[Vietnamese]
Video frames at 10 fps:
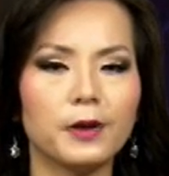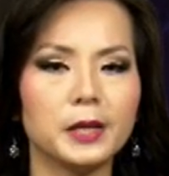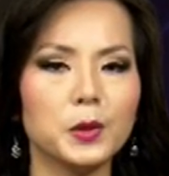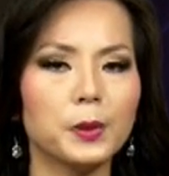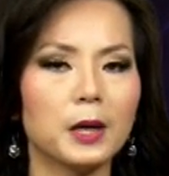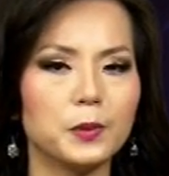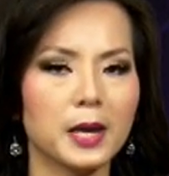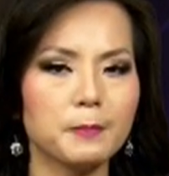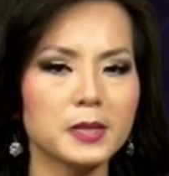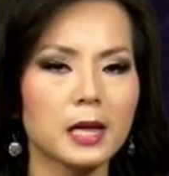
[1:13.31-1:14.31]
về nhu cầu
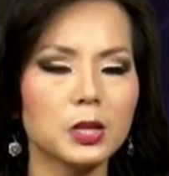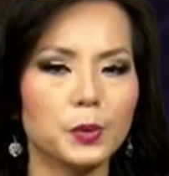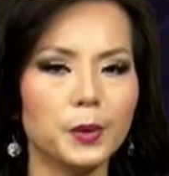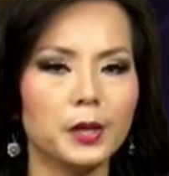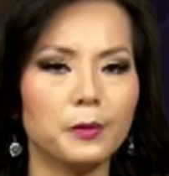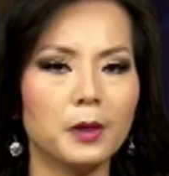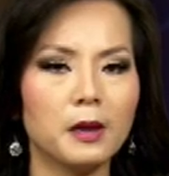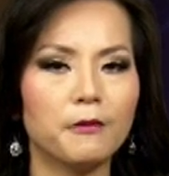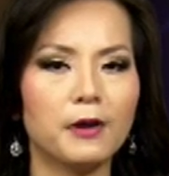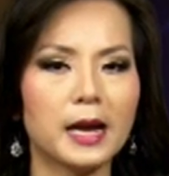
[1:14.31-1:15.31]
giám sát hữu hiệu
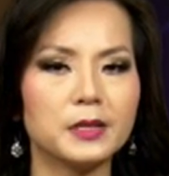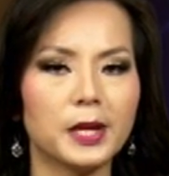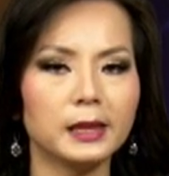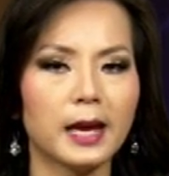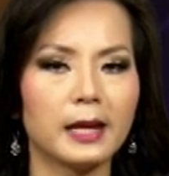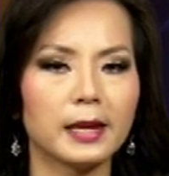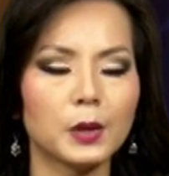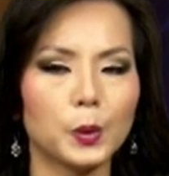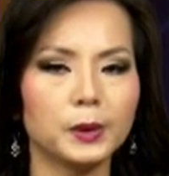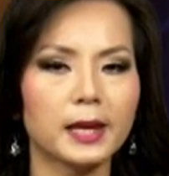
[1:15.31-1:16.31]
và chế tài các
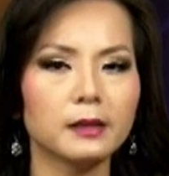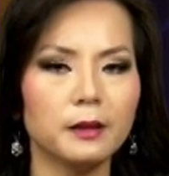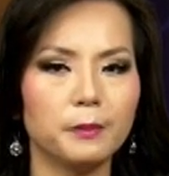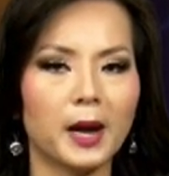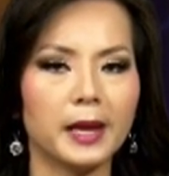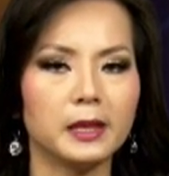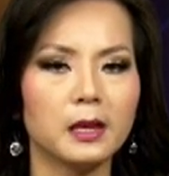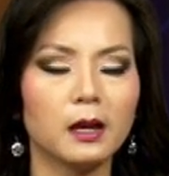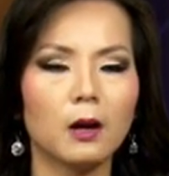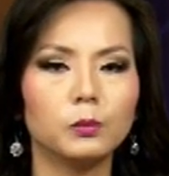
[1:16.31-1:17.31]
đối tác thương mại
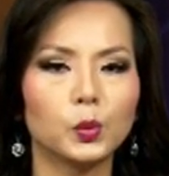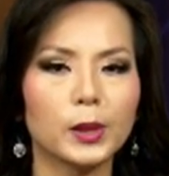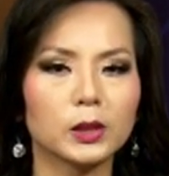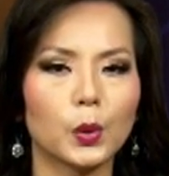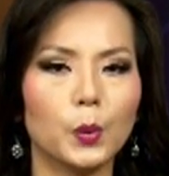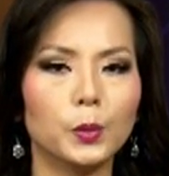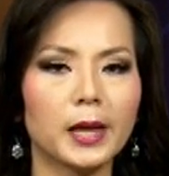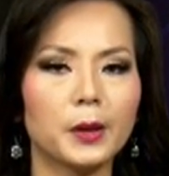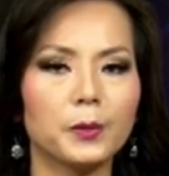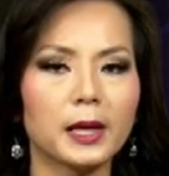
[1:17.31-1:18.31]
không tuân thủ
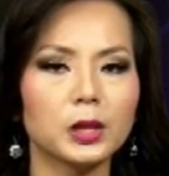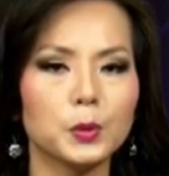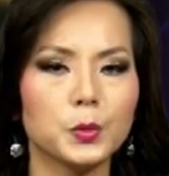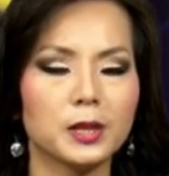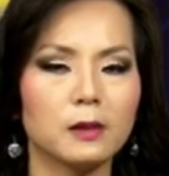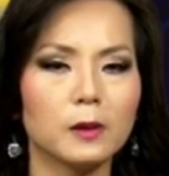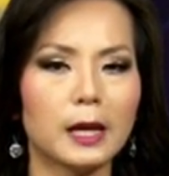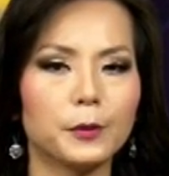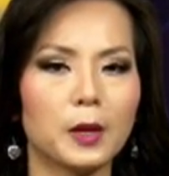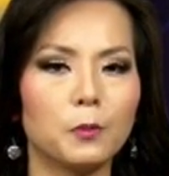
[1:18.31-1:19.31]
theo các tiêu chuẩn
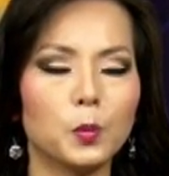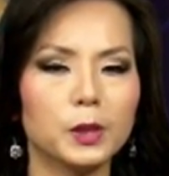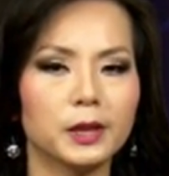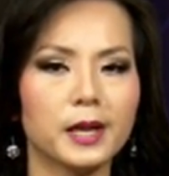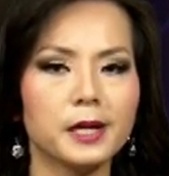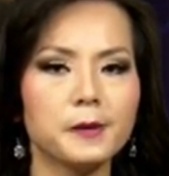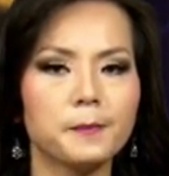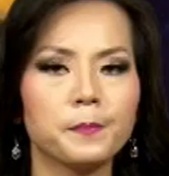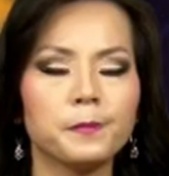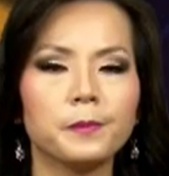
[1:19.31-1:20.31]
lao động quốc tế.
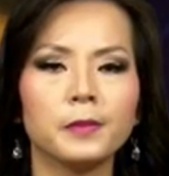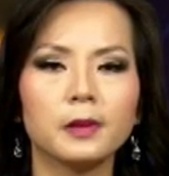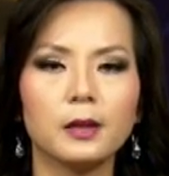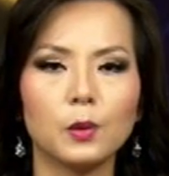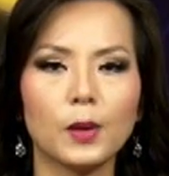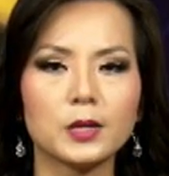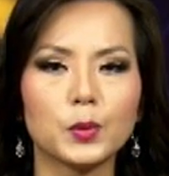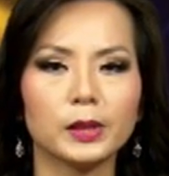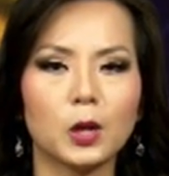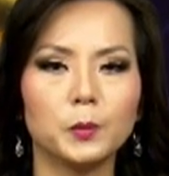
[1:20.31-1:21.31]
Cơ quan
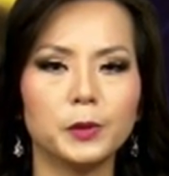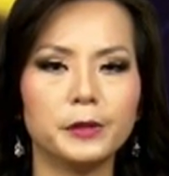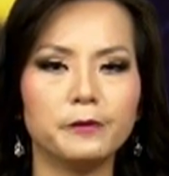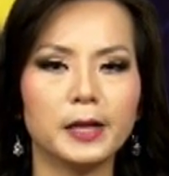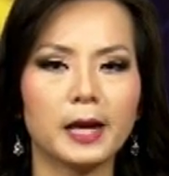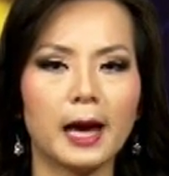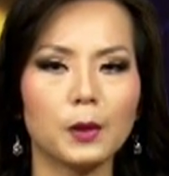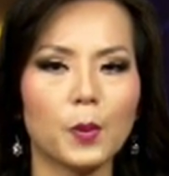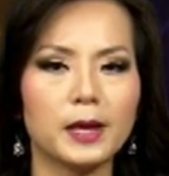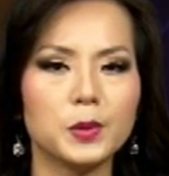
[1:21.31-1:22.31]
truyền thông người Việt hải
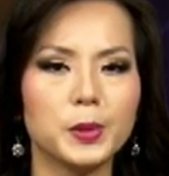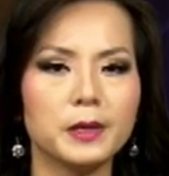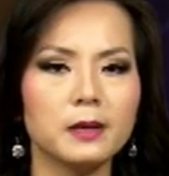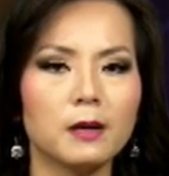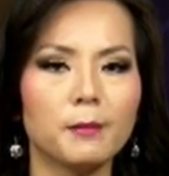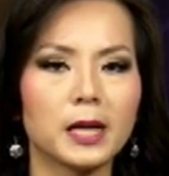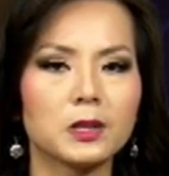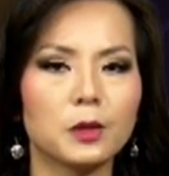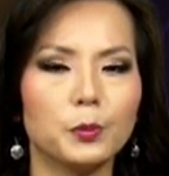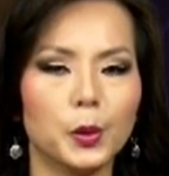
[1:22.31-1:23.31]
ngoại duy nhất có mặt
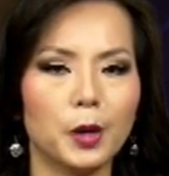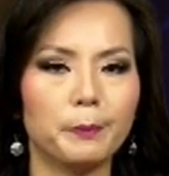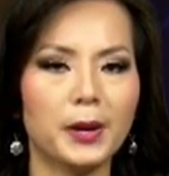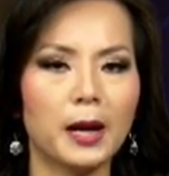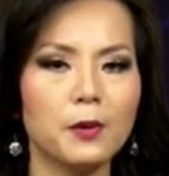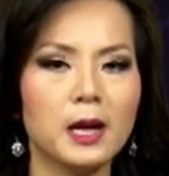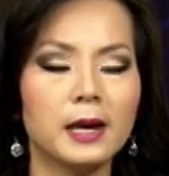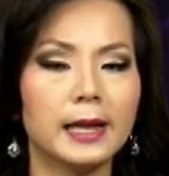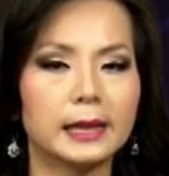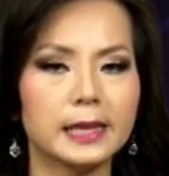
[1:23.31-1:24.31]
trong buổi họp báo
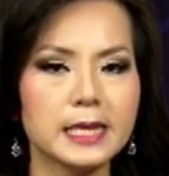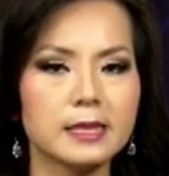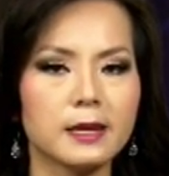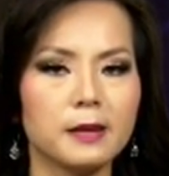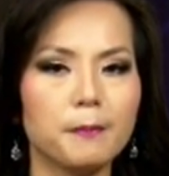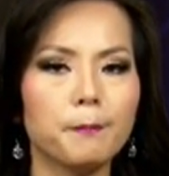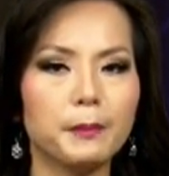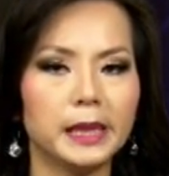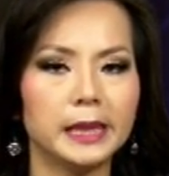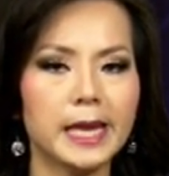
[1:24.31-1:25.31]
là tiến sĩ
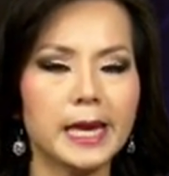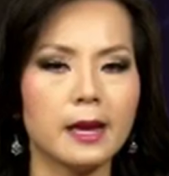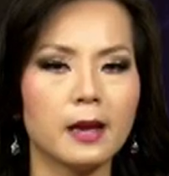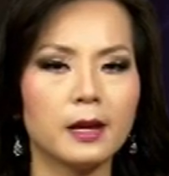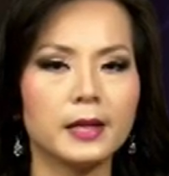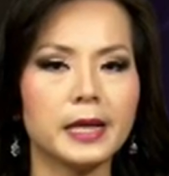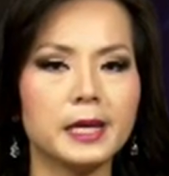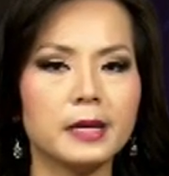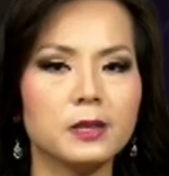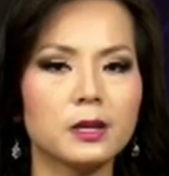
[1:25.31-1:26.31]
Minh Thi, đại
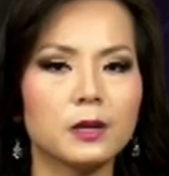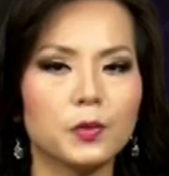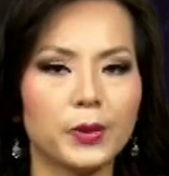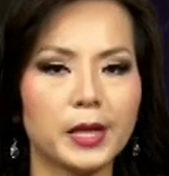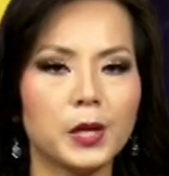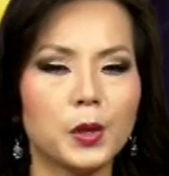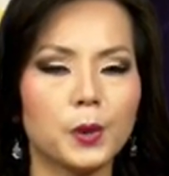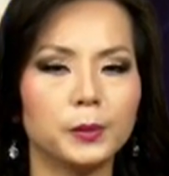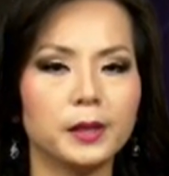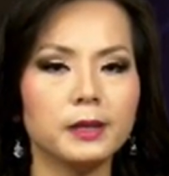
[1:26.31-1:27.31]
diện cho Radio
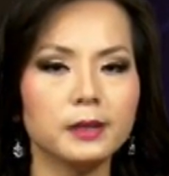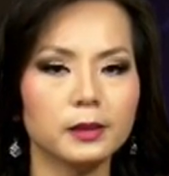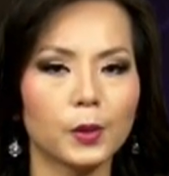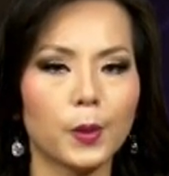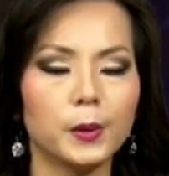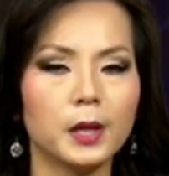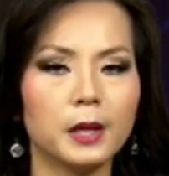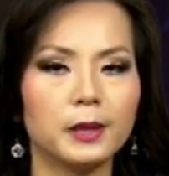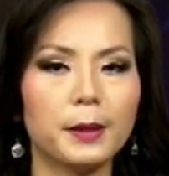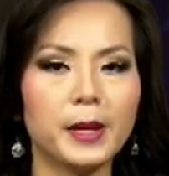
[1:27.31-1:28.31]
Tiếng Nước Tôi,
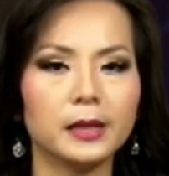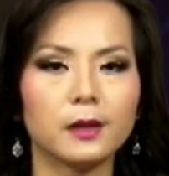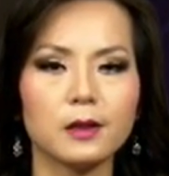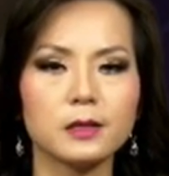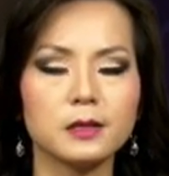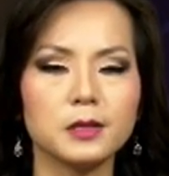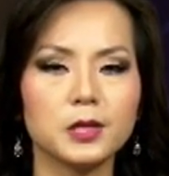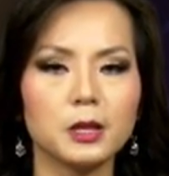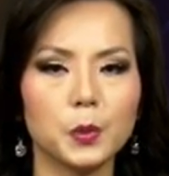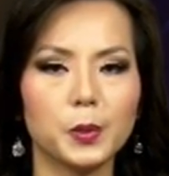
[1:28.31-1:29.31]
đã bày tỏ sự
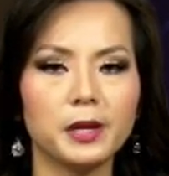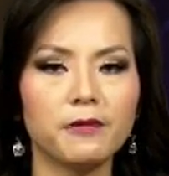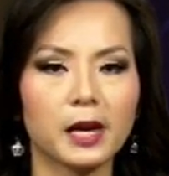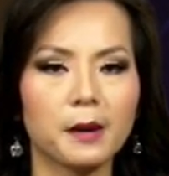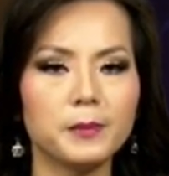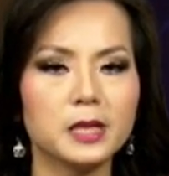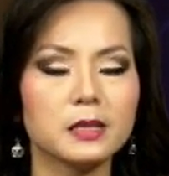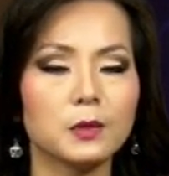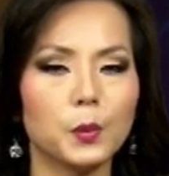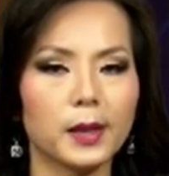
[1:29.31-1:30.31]
trân quý và cảm ơn
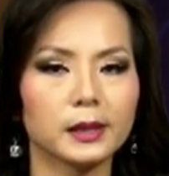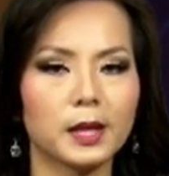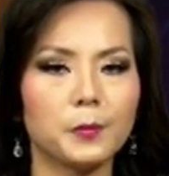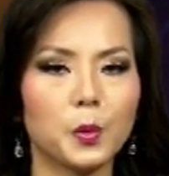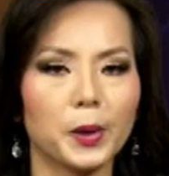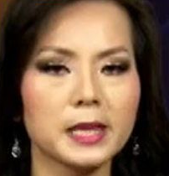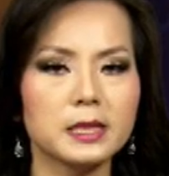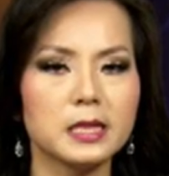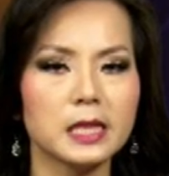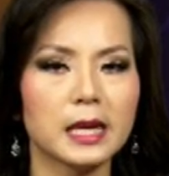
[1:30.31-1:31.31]
sự quan tâm của các
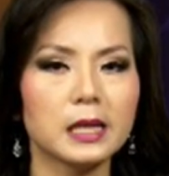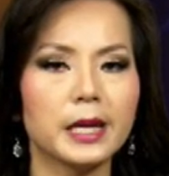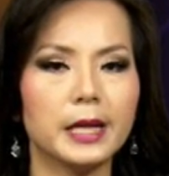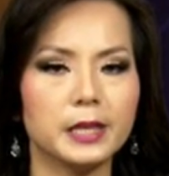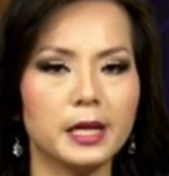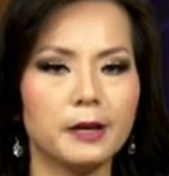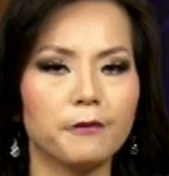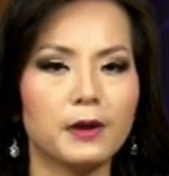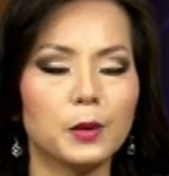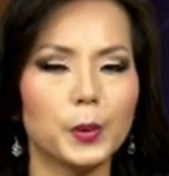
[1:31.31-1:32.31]
chính khách hiện diện
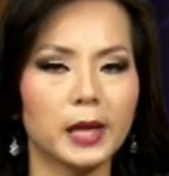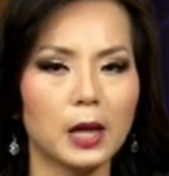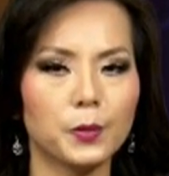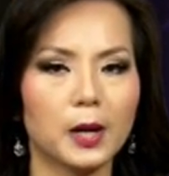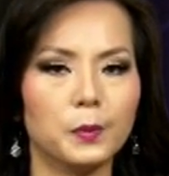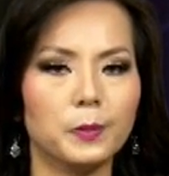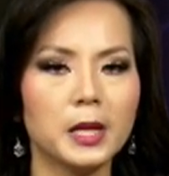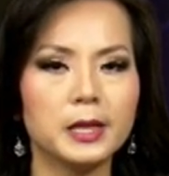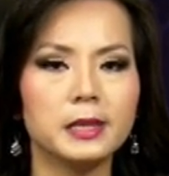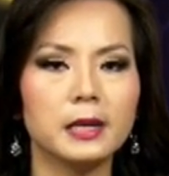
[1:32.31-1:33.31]
về quyền lao động
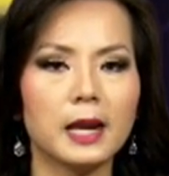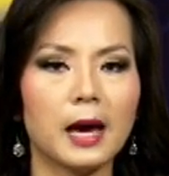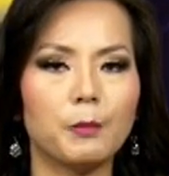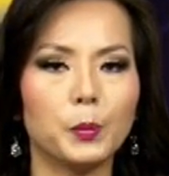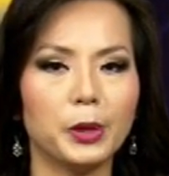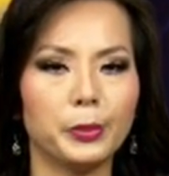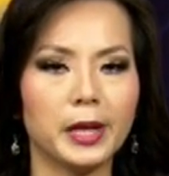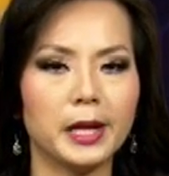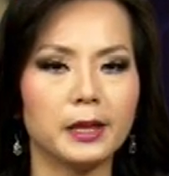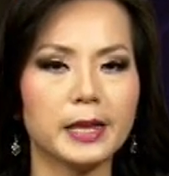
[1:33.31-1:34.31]
như là một điều
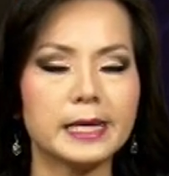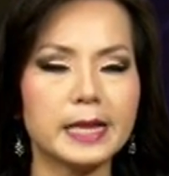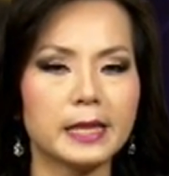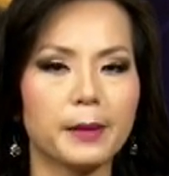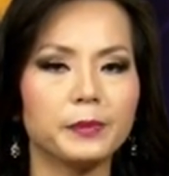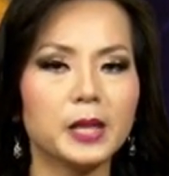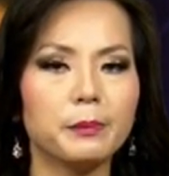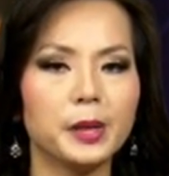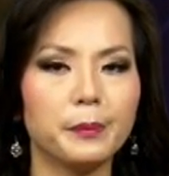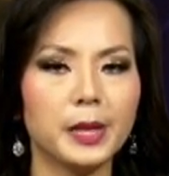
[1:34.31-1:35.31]
kiện để gia nhập
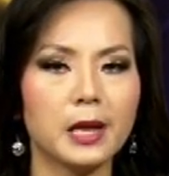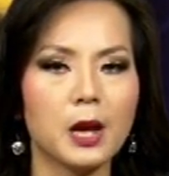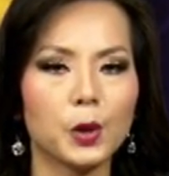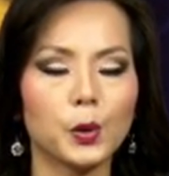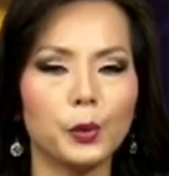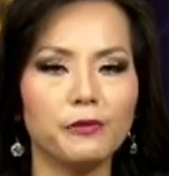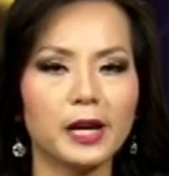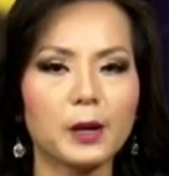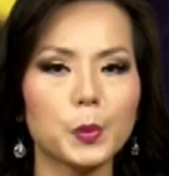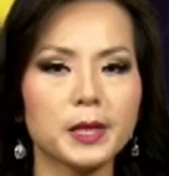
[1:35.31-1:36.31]
TPP đối với
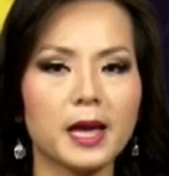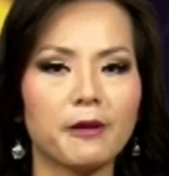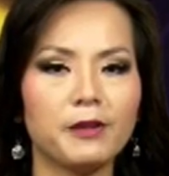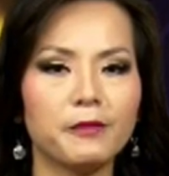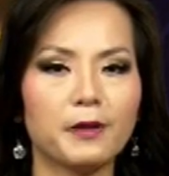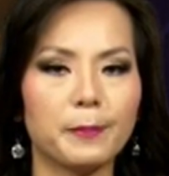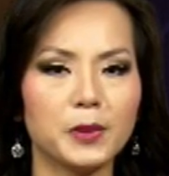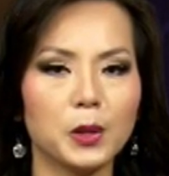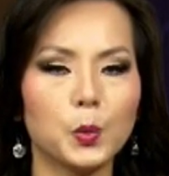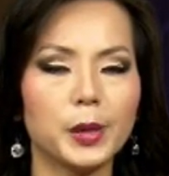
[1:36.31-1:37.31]
các quốc gia vi phạm
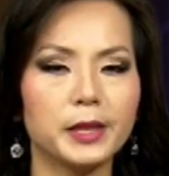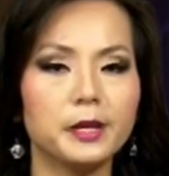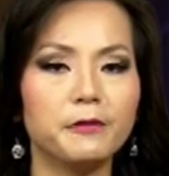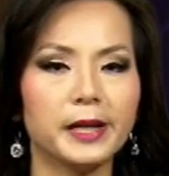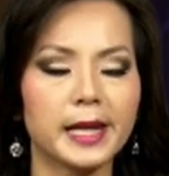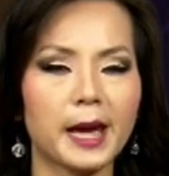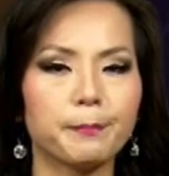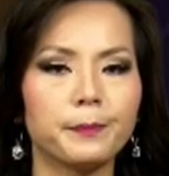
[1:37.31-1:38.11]
nhân quyền như Việt Nam.